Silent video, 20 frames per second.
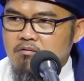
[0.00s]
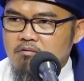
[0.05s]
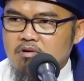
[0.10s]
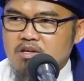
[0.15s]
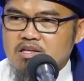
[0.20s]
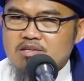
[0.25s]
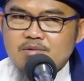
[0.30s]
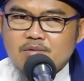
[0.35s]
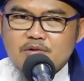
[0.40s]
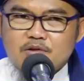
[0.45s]

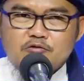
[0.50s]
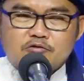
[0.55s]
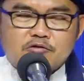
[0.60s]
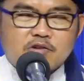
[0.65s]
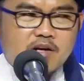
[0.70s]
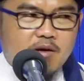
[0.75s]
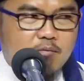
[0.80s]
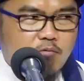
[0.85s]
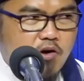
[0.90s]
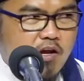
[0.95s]
Oleh sebab itu
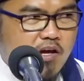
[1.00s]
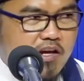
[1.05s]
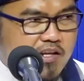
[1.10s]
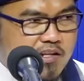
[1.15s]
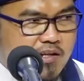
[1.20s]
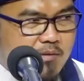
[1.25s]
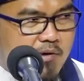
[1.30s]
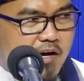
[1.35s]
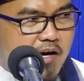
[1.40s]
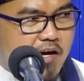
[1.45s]
tidak boleh
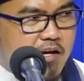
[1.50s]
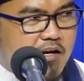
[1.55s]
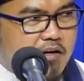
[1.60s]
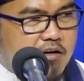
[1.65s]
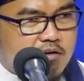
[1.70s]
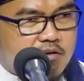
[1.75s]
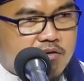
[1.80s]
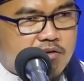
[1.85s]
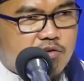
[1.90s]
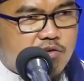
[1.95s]
kita
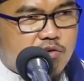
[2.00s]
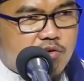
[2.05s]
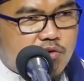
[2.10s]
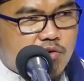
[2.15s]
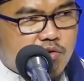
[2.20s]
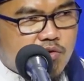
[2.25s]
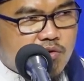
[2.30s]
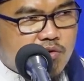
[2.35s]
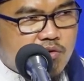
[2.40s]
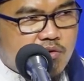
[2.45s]
makan
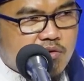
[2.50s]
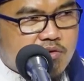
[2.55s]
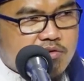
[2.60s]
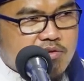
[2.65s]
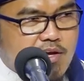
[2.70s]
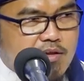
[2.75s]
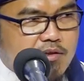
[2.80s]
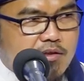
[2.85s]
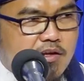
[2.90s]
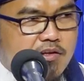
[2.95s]

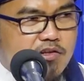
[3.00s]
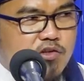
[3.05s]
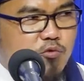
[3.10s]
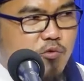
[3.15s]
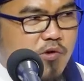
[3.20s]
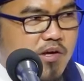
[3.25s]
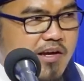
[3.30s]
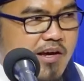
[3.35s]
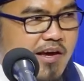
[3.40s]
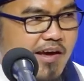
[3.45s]
sate
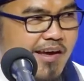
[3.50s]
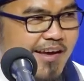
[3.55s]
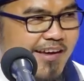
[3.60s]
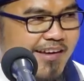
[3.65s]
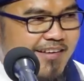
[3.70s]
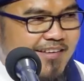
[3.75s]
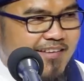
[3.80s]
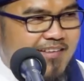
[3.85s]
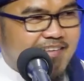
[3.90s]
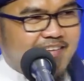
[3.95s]

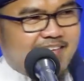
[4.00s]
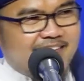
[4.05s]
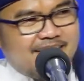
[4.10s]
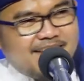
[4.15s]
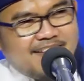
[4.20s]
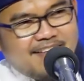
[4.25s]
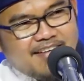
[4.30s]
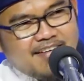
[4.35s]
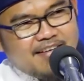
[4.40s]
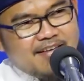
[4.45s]
suike.
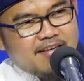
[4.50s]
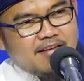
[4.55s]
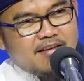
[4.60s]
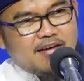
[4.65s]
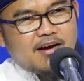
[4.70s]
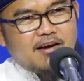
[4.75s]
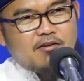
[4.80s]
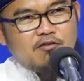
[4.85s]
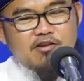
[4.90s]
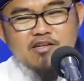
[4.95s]

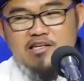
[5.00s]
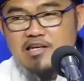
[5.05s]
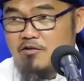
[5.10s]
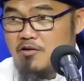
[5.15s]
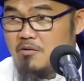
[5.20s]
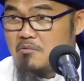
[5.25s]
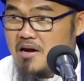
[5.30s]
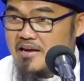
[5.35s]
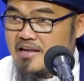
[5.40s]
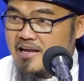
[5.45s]
Ya, kalau di
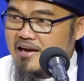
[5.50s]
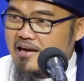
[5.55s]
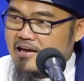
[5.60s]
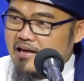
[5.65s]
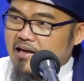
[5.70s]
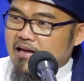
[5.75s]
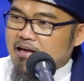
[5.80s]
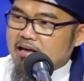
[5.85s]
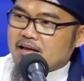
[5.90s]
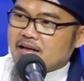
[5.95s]
Jawa banyak
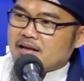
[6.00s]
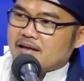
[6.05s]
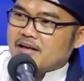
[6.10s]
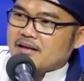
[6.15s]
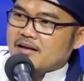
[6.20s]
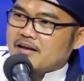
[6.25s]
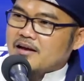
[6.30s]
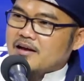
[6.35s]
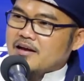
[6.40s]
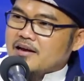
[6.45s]
ya.
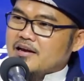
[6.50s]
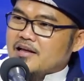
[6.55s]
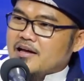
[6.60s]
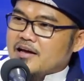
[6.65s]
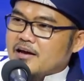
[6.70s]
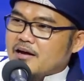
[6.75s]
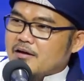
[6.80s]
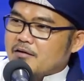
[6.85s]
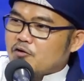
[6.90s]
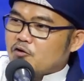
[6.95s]

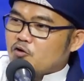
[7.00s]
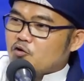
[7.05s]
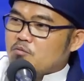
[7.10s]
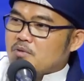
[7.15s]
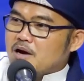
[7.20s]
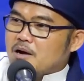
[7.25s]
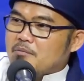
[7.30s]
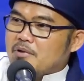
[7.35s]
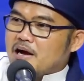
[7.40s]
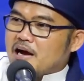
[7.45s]
Ada
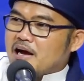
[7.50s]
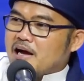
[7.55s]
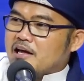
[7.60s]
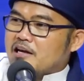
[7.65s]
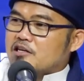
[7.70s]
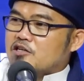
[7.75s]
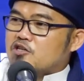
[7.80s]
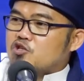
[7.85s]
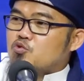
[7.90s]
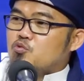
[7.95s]
rumah
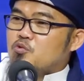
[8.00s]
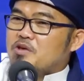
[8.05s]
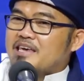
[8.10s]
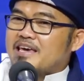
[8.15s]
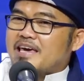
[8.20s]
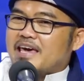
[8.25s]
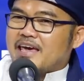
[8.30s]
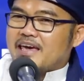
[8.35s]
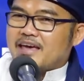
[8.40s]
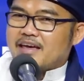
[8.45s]
makan
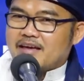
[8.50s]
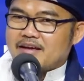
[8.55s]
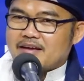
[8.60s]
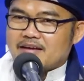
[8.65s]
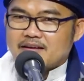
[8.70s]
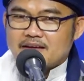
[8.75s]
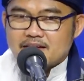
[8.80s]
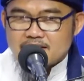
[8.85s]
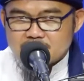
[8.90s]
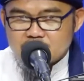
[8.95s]
suike.
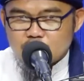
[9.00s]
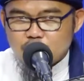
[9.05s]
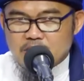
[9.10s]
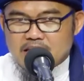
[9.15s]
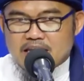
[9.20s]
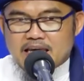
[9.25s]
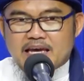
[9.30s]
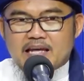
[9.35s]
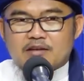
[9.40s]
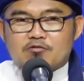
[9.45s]
Ya,
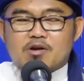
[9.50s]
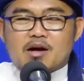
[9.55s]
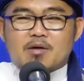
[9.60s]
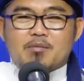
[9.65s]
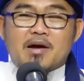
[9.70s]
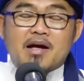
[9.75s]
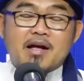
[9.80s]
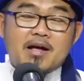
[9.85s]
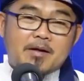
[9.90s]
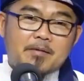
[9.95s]
suike itu
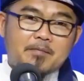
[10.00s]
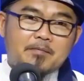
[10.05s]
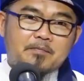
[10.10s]
apa?